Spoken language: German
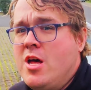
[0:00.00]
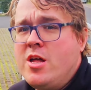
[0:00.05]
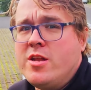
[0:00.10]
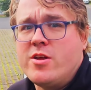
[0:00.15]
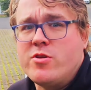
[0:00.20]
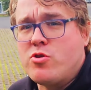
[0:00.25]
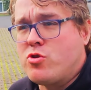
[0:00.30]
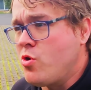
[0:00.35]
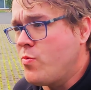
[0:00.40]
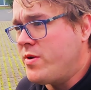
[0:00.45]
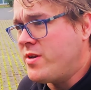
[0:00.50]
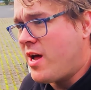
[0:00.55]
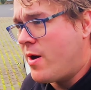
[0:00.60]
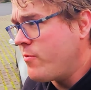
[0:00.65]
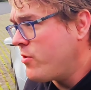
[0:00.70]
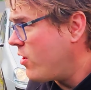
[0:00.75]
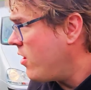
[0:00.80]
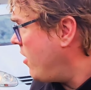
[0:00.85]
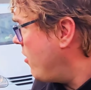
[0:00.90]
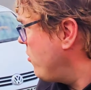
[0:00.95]
der YouTuber der
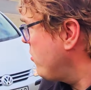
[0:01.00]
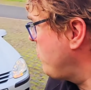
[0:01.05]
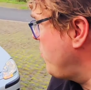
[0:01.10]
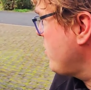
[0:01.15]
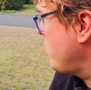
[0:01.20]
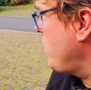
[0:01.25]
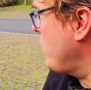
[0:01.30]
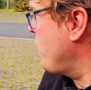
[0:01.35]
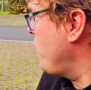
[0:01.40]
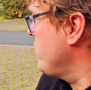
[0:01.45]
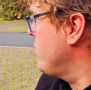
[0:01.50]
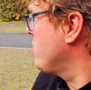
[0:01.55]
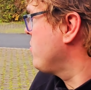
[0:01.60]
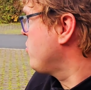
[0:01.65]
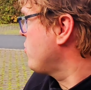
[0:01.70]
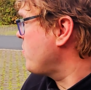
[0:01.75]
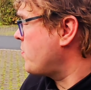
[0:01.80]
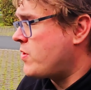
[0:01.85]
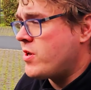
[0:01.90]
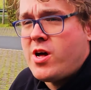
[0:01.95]
Abenteurer aus Blockberg von dem
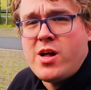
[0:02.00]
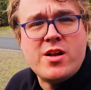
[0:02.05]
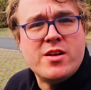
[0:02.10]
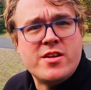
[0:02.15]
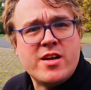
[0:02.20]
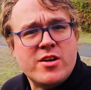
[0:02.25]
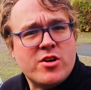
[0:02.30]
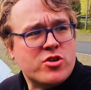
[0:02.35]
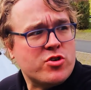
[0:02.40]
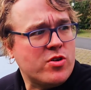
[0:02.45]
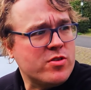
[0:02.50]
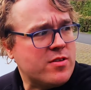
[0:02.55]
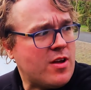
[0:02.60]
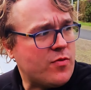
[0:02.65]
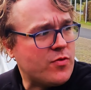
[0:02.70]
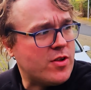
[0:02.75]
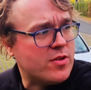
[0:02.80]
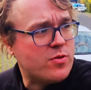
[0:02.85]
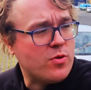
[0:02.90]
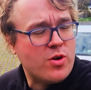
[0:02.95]
YouTube-Kanal Deiner Chance auf
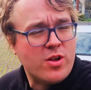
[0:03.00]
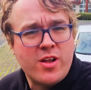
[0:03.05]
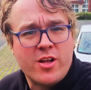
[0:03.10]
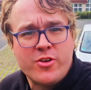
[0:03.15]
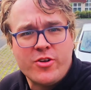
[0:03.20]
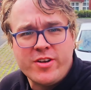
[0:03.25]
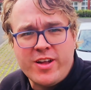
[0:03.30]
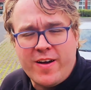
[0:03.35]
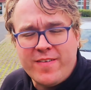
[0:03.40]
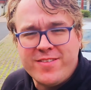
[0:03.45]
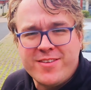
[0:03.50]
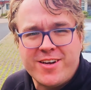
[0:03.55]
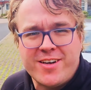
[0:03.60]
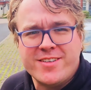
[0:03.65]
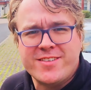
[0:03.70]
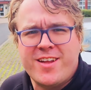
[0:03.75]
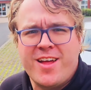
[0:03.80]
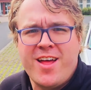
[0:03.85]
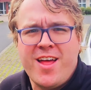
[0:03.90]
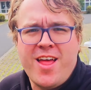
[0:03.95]
der Suche nach neuen
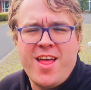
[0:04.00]
Abenteuern.